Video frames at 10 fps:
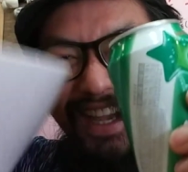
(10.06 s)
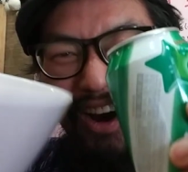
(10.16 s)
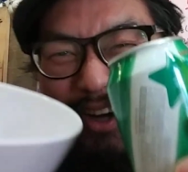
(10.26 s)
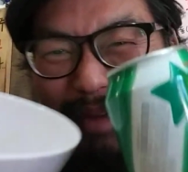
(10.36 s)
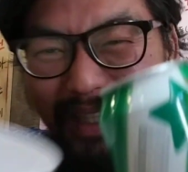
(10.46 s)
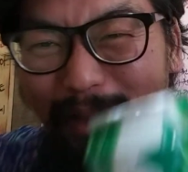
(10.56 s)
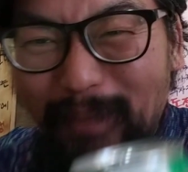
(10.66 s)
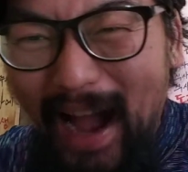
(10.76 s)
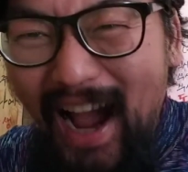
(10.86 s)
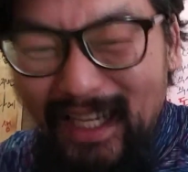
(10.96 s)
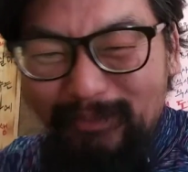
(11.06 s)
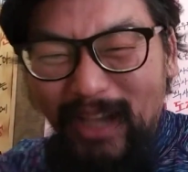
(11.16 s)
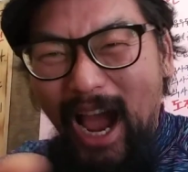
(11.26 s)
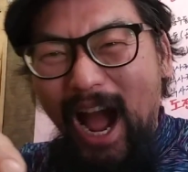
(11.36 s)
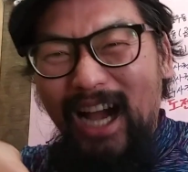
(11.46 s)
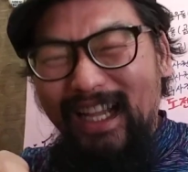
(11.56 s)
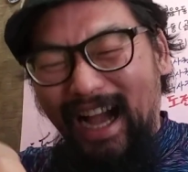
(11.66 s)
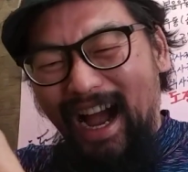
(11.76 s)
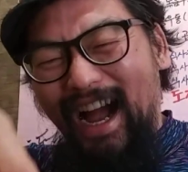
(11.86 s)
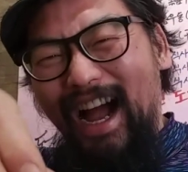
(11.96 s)
얼음 한대빵 입장
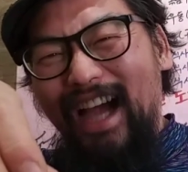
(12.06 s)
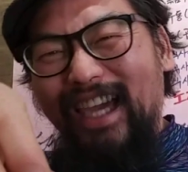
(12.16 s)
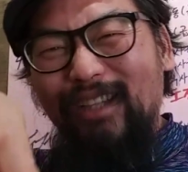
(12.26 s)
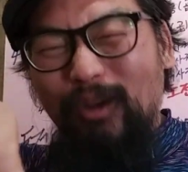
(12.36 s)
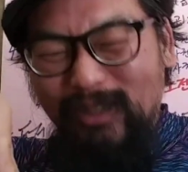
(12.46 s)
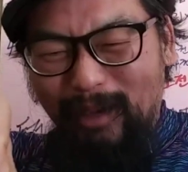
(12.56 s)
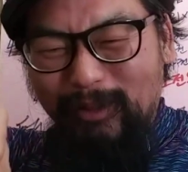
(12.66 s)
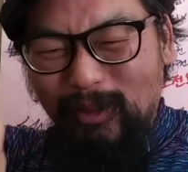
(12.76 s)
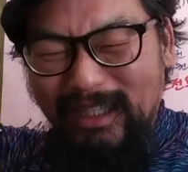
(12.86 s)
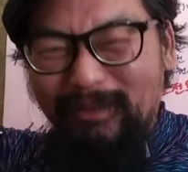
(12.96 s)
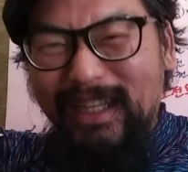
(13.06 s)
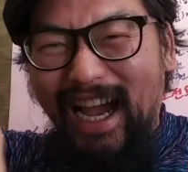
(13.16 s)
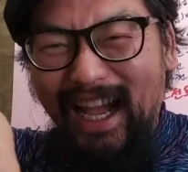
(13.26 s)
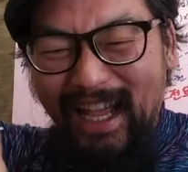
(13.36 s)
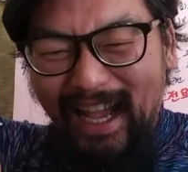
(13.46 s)
아 개똥싸 비똥싸입니다